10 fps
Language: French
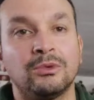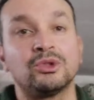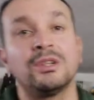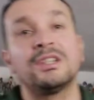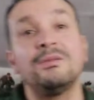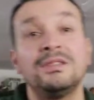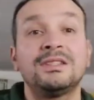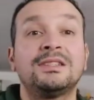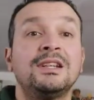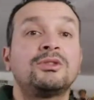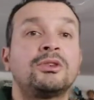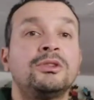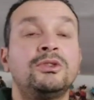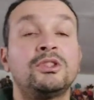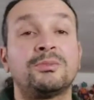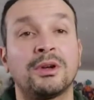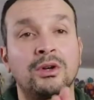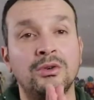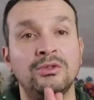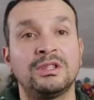Bonjour les amis, c'est 70
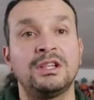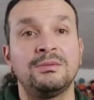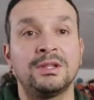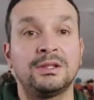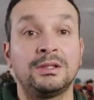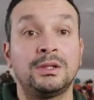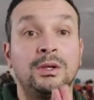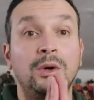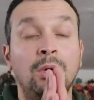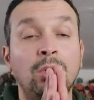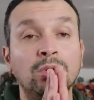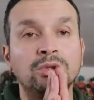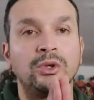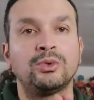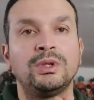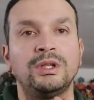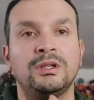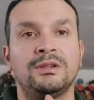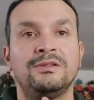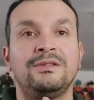j'espère que vous allez bien. Aujourd'hui,
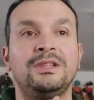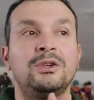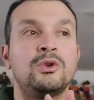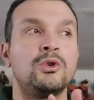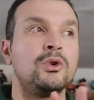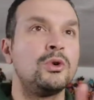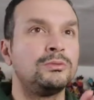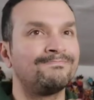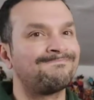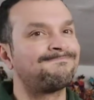vidéo...